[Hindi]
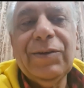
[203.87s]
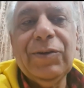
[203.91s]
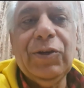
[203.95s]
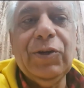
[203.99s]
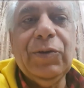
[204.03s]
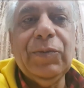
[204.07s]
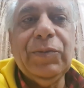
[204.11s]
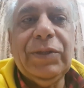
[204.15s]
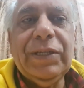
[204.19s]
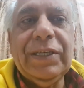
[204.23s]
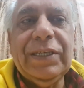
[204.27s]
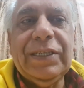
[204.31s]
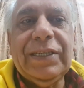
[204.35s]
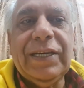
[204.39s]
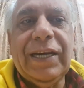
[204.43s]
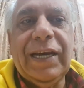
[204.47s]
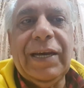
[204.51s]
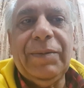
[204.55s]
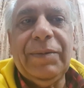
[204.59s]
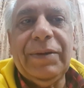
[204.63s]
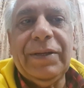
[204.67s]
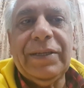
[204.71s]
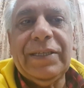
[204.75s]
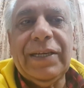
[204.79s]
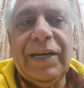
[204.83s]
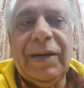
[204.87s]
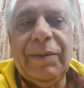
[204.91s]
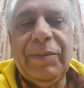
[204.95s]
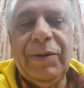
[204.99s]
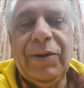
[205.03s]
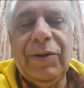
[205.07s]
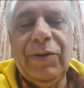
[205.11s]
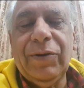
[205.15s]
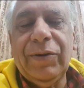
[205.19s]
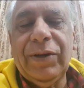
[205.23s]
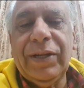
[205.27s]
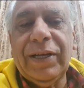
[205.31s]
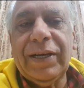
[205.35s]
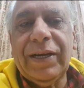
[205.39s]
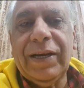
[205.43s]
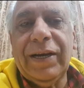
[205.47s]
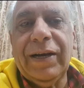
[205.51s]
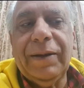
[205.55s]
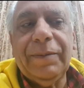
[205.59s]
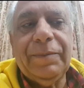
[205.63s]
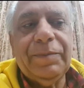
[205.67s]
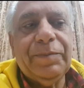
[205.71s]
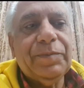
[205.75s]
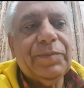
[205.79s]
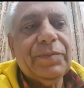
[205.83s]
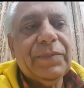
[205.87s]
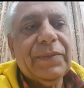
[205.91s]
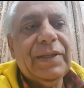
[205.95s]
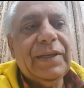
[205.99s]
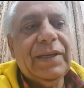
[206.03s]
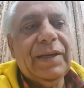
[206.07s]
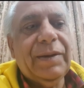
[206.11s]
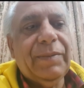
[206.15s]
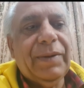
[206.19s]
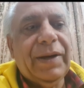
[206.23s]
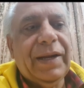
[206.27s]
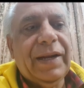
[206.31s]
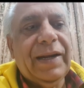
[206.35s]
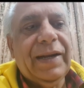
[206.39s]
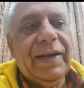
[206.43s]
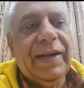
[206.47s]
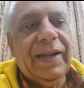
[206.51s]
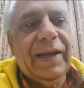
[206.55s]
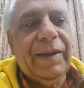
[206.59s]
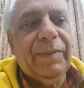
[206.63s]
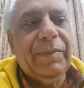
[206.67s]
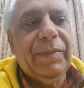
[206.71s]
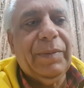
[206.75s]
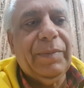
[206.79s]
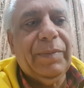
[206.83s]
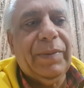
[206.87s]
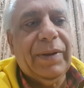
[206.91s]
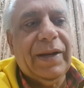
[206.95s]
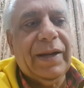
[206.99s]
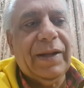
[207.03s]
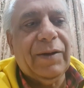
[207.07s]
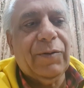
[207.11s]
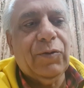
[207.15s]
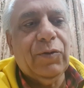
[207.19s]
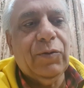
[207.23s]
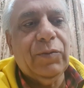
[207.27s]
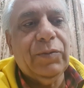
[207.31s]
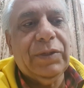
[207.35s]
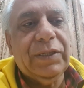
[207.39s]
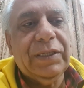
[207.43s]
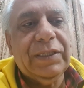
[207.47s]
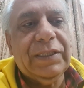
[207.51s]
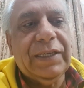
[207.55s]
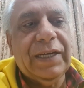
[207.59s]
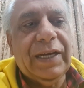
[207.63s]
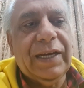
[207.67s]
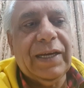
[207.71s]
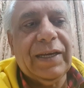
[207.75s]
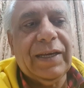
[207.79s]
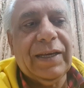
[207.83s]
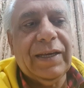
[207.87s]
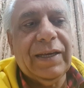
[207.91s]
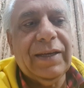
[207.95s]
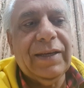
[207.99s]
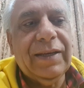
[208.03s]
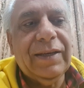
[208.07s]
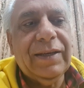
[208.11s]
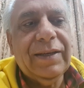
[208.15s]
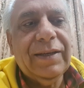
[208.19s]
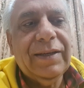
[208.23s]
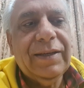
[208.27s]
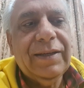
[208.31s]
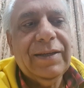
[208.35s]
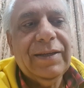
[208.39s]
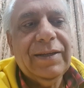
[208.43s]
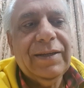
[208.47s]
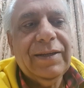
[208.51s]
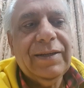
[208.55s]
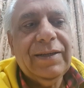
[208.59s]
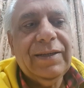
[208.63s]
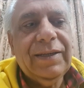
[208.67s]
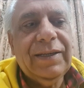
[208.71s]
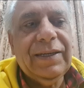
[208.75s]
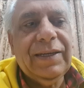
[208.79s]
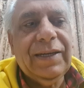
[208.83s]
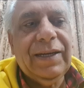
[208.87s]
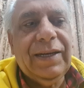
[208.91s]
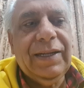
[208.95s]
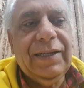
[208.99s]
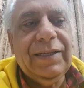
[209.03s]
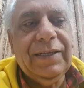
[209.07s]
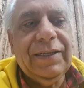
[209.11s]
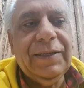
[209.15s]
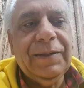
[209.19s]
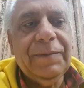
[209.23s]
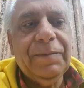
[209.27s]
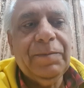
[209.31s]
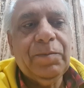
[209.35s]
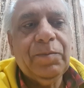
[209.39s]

घूमती चाय में शामिल होने का ये हमारे नए मेंबर हैं घूमती चाय के ठीक है ना जी